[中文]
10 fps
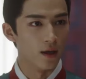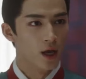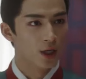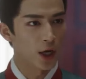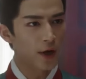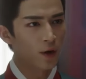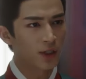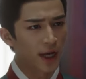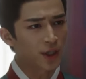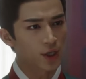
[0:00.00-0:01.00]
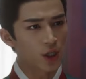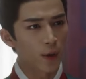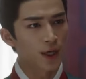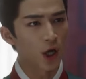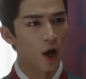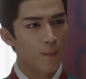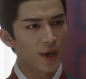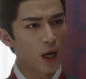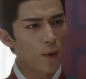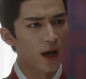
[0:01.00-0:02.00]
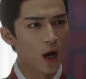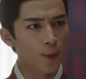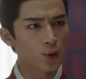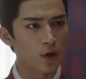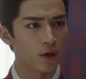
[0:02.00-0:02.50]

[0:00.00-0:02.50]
沈玉容请旨赐婚的时候，陛下为何不去？